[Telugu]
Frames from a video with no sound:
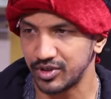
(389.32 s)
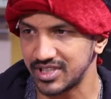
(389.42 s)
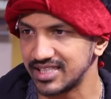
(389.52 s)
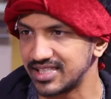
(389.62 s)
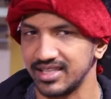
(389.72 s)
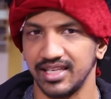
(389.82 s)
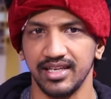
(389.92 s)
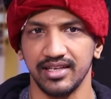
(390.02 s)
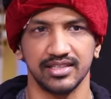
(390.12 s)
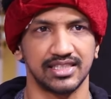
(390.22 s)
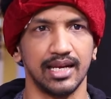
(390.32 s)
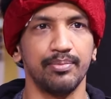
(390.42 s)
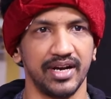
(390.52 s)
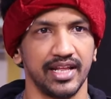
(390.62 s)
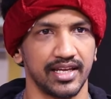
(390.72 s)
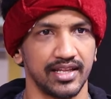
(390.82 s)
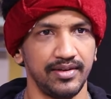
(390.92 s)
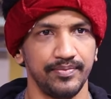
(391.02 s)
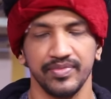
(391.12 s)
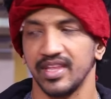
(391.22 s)
ఇప్పుడు చేసింది సెలబ్రిటీ కదా
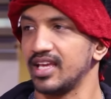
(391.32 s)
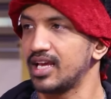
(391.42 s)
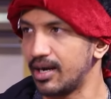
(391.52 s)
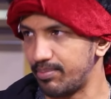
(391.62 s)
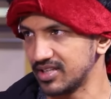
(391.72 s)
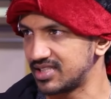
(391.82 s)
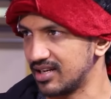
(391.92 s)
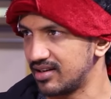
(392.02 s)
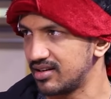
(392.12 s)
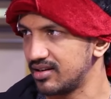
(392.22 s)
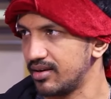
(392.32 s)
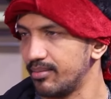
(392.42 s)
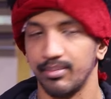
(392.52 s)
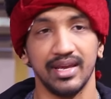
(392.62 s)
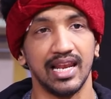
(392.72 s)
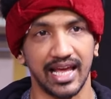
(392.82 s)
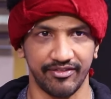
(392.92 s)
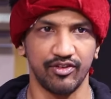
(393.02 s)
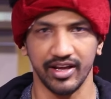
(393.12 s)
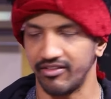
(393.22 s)
ఇంకా పర్సనల్ మీ
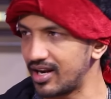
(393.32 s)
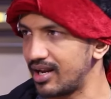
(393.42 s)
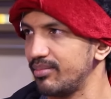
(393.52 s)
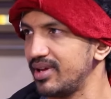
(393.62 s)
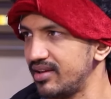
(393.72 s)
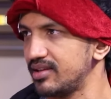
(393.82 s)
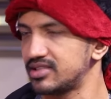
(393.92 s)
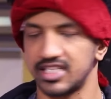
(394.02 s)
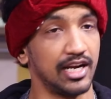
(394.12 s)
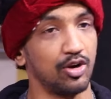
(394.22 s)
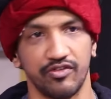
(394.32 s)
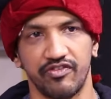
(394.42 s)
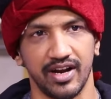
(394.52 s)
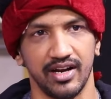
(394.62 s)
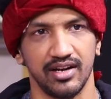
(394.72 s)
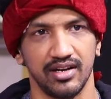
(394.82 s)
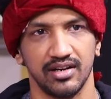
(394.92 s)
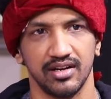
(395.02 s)
లైఫ్లో ఎవరైనా మీ చైల్డ్హుడ్ ఫ్రెండ్